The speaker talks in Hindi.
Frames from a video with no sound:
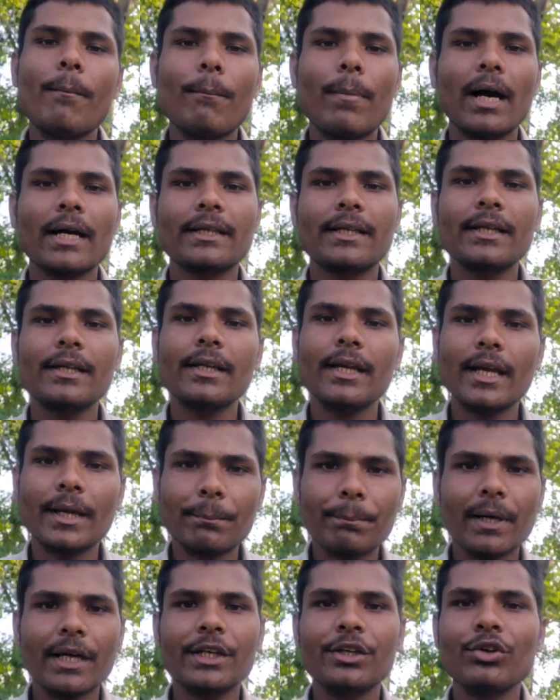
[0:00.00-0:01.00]
बाकी
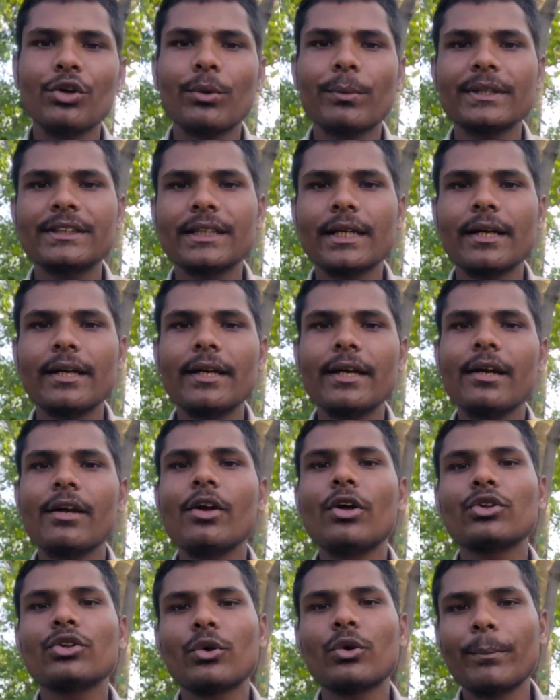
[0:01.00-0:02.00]
एक पानी और बचा है
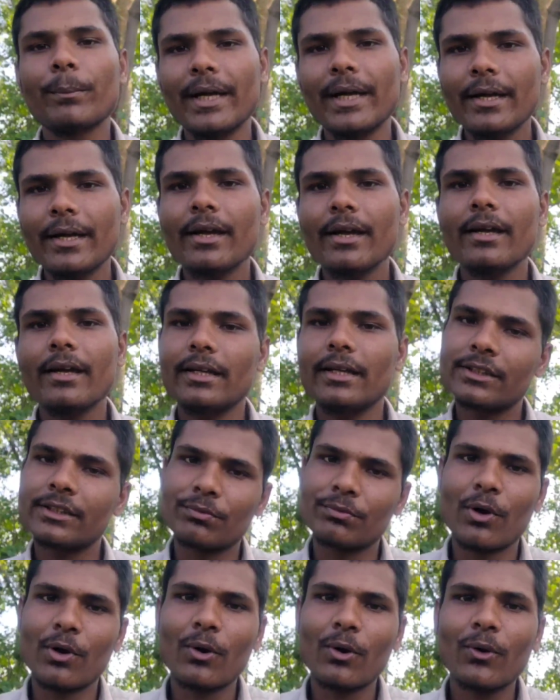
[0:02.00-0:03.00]
तो मैं इस
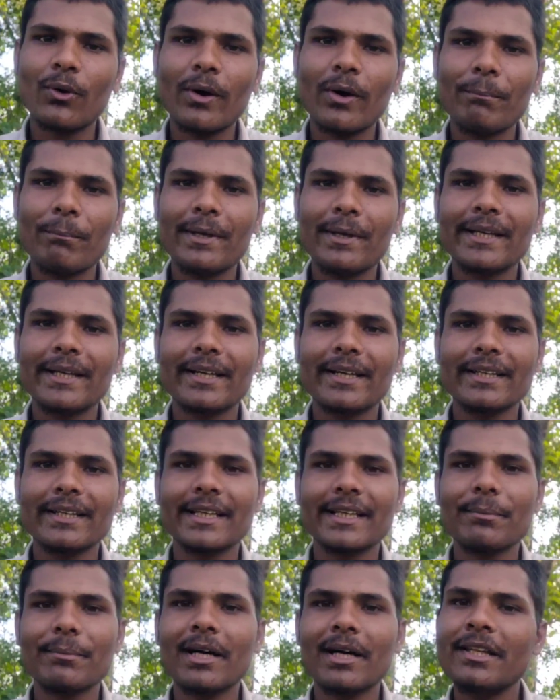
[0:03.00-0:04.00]
ब्लॉक को कम्प्लीट
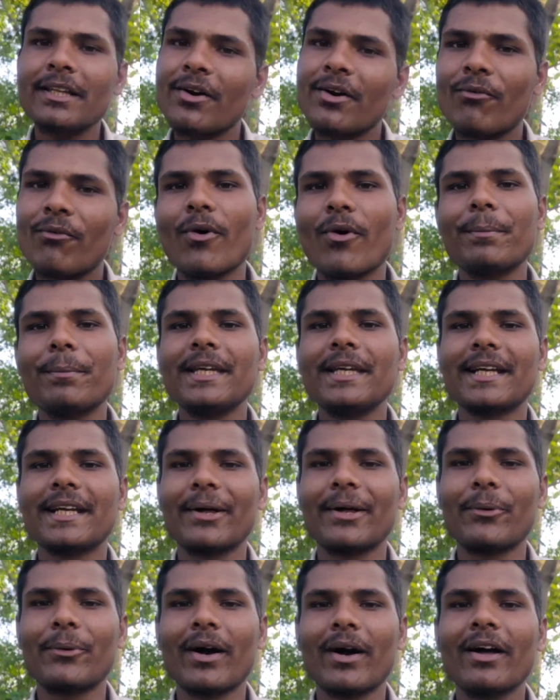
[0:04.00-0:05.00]
करने के बाद वो भी
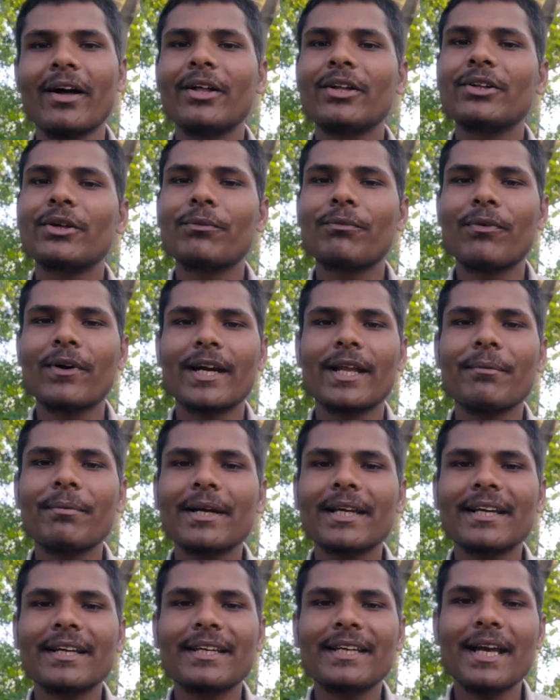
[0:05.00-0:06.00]
निकालूंगा तो
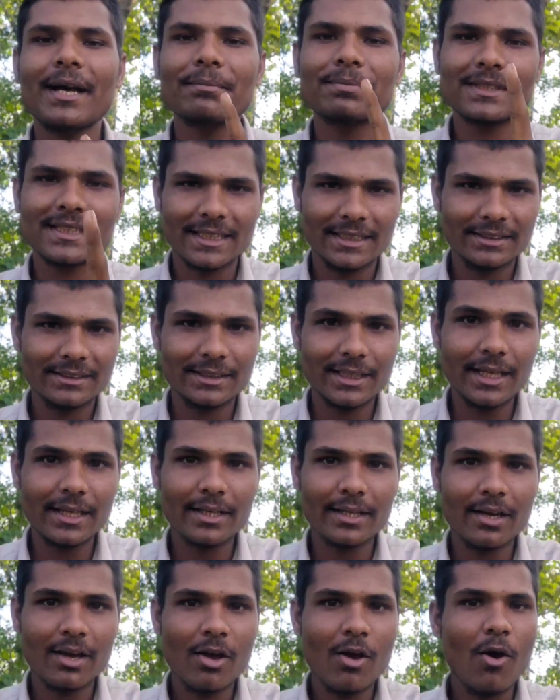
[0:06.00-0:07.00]
फटाफट करिए आप सीन चेक
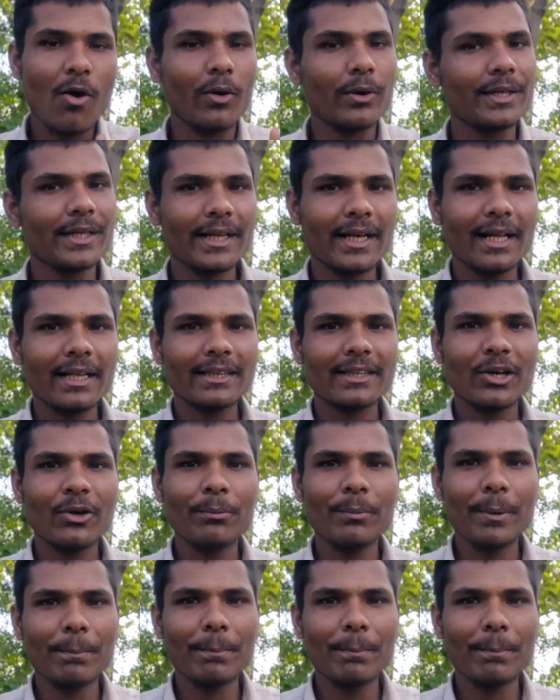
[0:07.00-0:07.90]
और निकालता हूँ